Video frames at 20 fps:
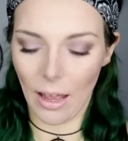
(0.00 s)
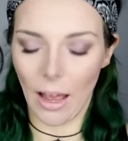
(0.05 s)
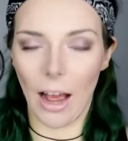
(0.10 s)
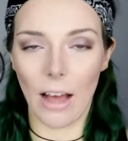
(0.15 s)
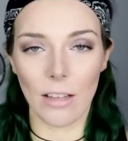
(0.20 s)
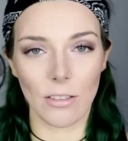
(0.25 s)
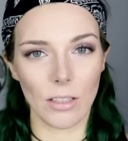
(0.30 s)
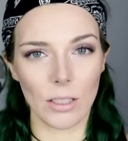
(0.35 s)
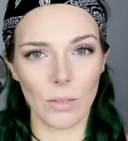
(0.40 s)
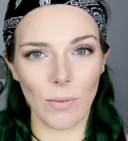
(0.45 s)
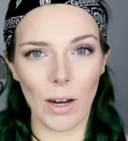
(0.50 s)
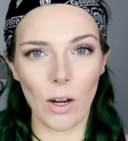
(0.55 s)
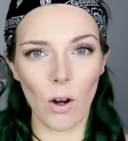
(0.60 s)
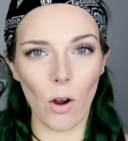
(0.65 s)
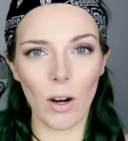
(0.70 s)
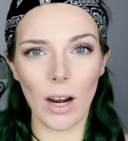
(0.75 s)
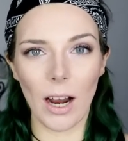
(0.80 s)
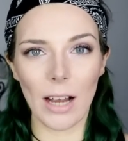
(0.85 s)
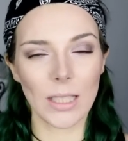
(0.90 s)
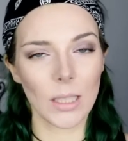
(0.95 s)
Also es war
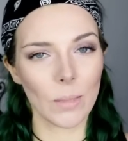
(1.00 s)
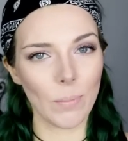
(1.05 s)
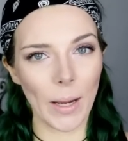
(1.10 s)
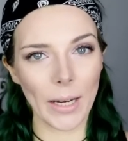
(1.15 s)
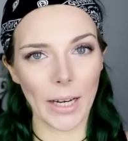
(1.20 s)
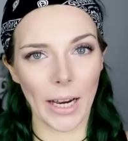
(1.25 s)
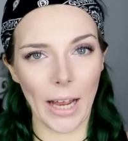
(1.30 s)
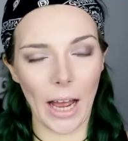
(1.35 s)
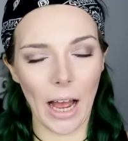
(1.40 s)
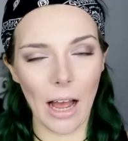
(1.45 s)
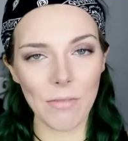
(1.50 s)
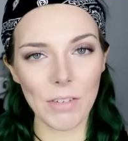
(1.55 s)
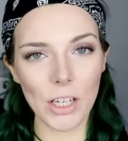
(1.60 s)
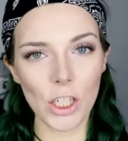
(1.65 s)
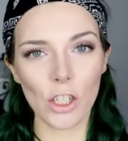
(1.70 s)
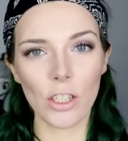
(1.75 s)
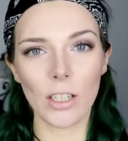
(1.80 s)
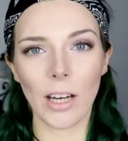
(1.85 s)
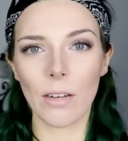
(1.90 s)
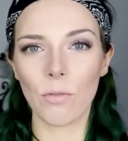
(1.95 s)
locker zwei, drei
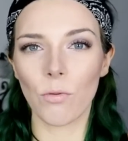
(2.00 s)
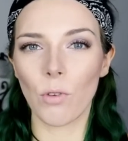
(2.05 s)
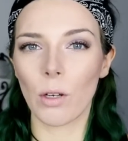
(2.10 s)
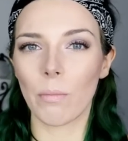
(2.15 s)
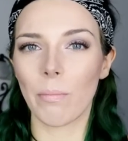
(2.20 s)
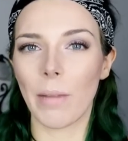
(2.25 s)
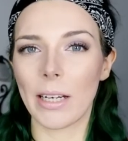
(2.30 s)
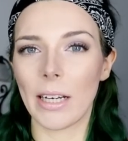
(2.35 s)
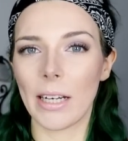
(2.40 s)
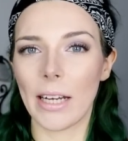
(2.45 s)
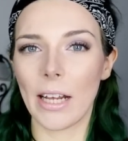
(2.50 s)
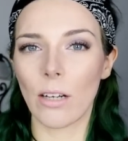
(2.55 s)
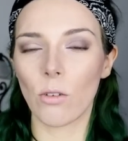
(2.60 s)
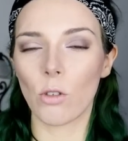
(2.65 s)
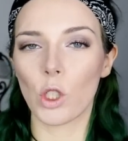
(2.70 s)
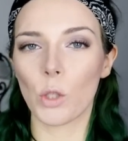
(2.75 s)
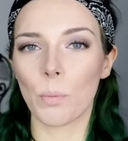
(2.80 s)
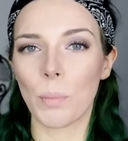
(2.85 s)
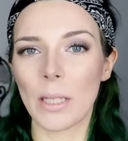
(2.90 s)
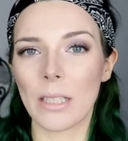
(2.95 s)
Haarwäschen, dann wurden meine Längen
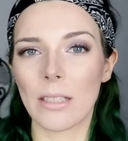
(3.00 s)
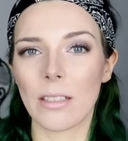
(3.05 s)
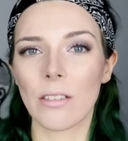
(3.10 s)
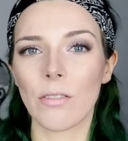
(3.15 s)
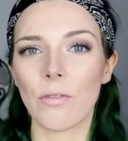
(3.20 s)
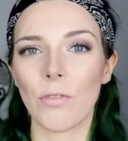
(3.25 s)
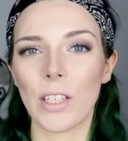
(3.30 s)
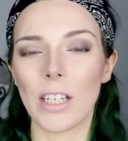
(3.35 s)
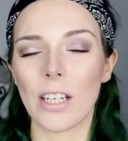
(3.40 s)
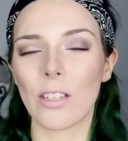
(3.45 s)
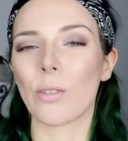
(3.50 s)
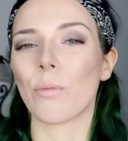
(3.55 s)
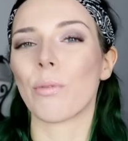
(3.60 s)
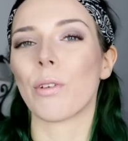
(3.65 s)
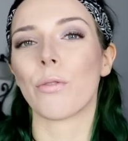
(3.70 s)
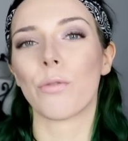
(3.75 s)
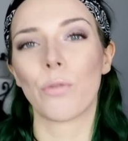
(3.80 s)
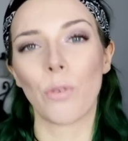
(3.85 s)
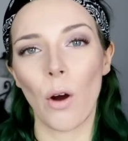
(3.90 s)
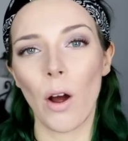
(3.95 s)
und Spitzen wieder so wie
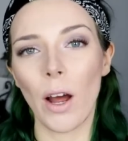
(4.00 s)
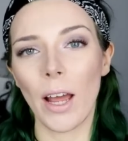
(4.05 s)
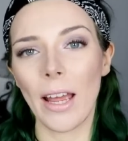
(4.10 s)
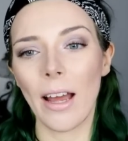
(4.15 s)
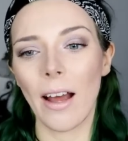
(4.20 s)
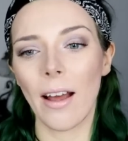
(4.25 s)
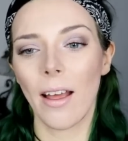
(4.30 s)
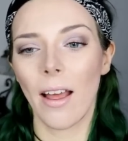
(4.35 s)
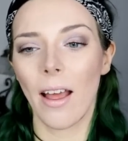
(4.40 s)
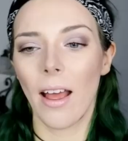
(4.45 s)
vorher.